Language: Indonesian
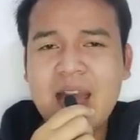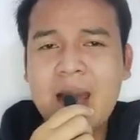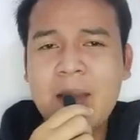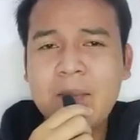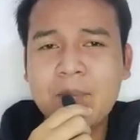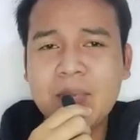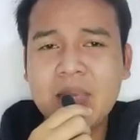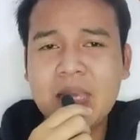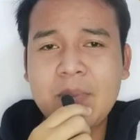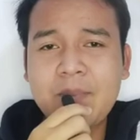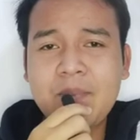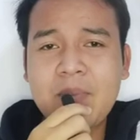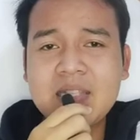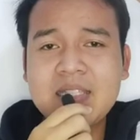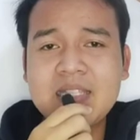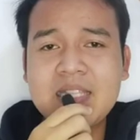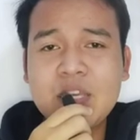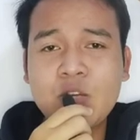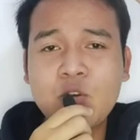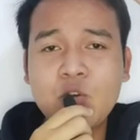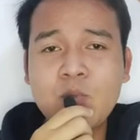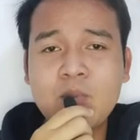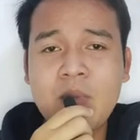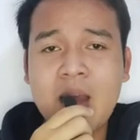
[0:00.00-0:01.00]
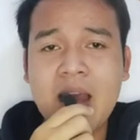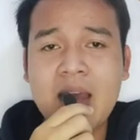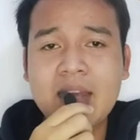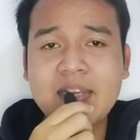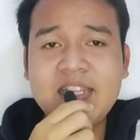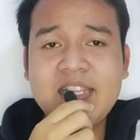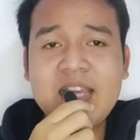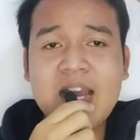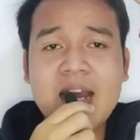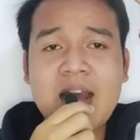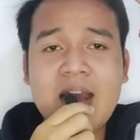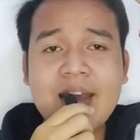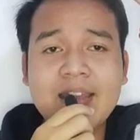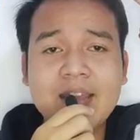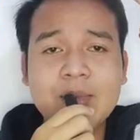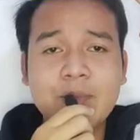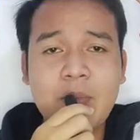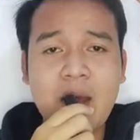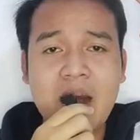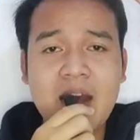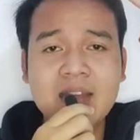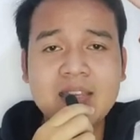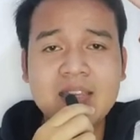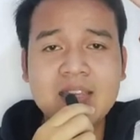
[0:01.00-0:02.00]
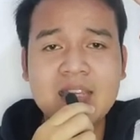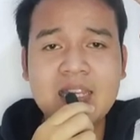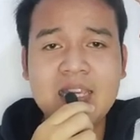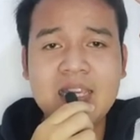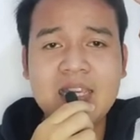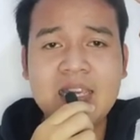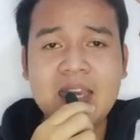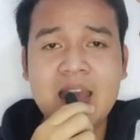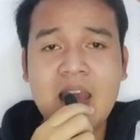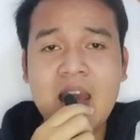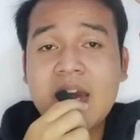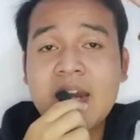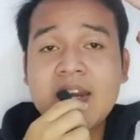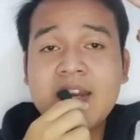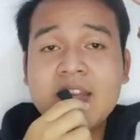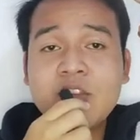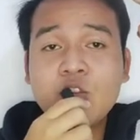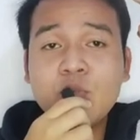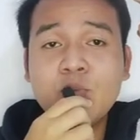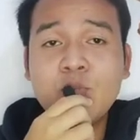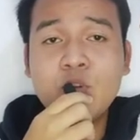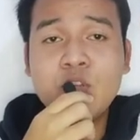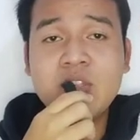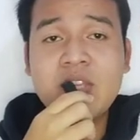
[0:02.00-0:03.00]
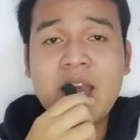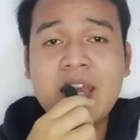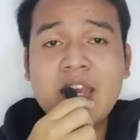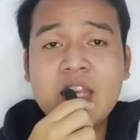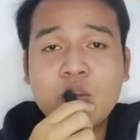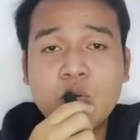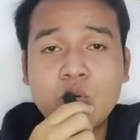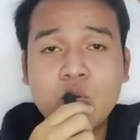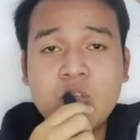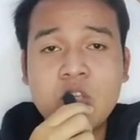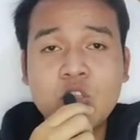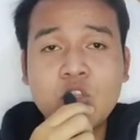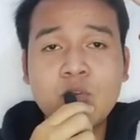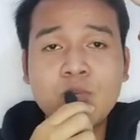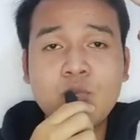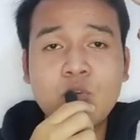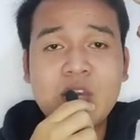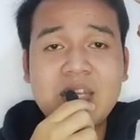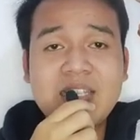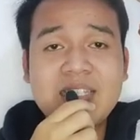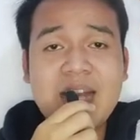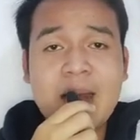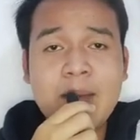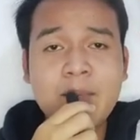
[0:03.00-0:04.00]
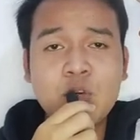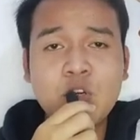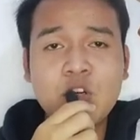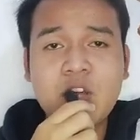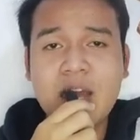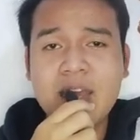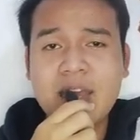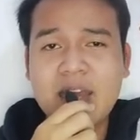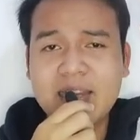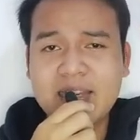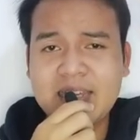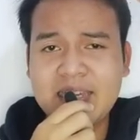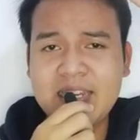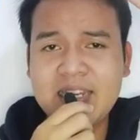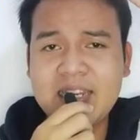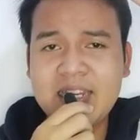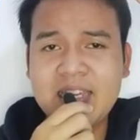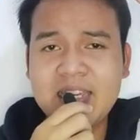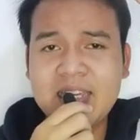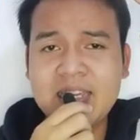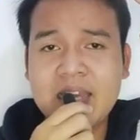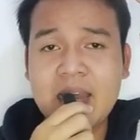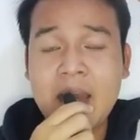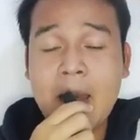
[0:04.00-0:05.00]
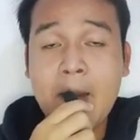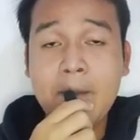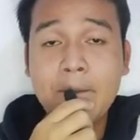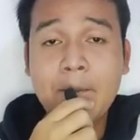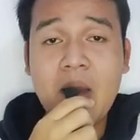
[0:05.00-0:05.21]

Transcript: Tapi pas di rumah dia kaget banget nih. Karena tubuhnya itu ditumbuhi jamur kayak gini.